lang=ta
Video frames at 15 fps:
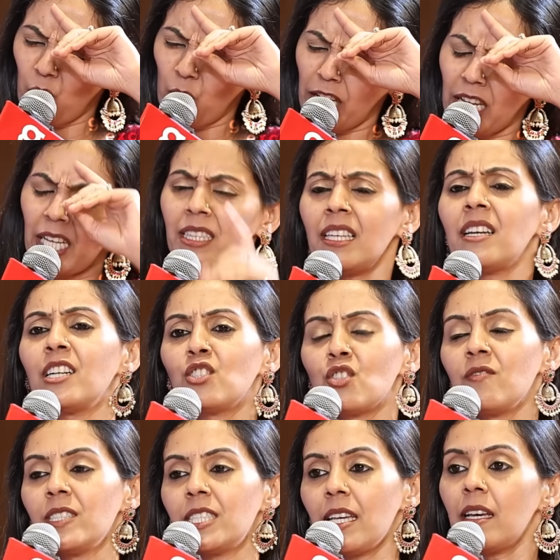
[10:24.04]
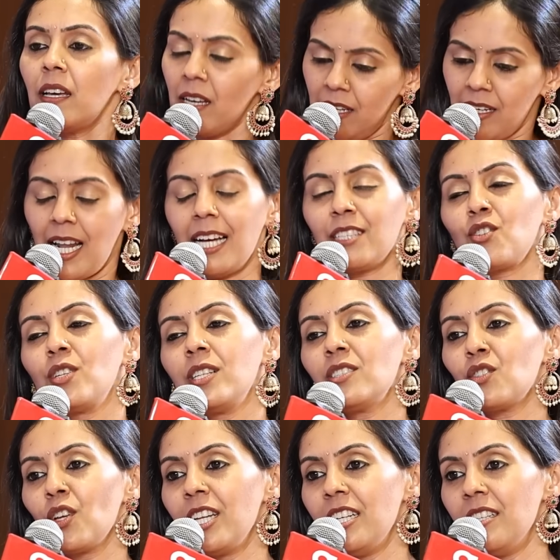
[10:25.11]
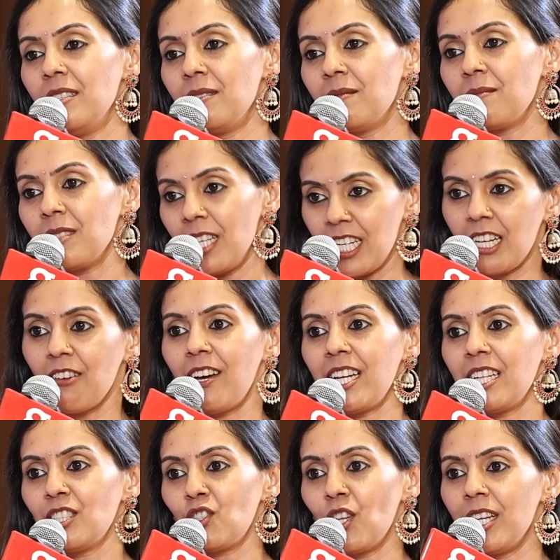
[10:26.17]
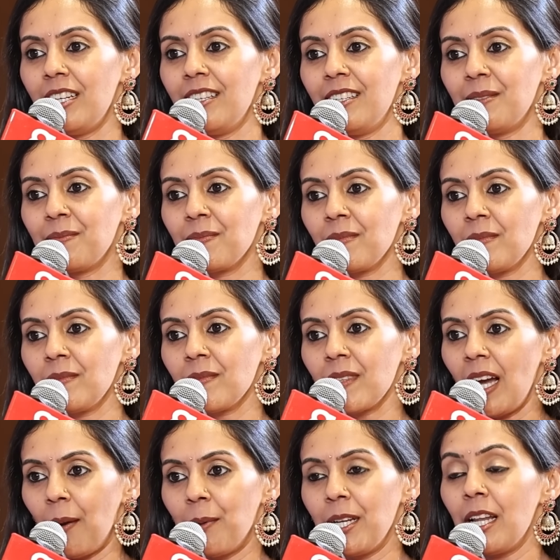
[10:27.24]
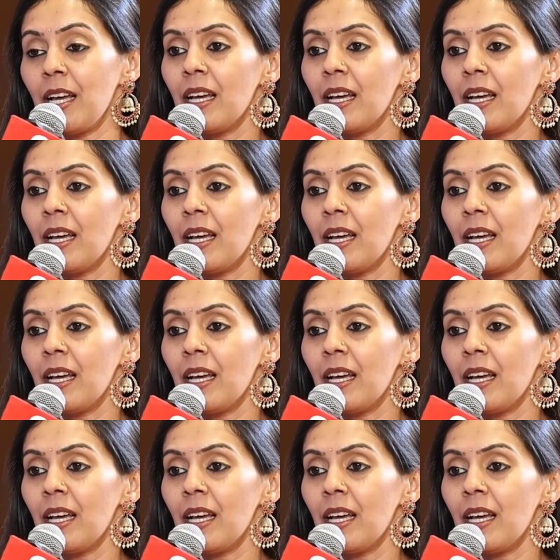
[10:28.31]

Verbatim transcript: ஒரே திங் அர்ஜுன் வச்சு நான் சொன்னேன்னு சொல்லிவிடு எனக்கு வேணான்னு சொல்லிவிடு அப்படி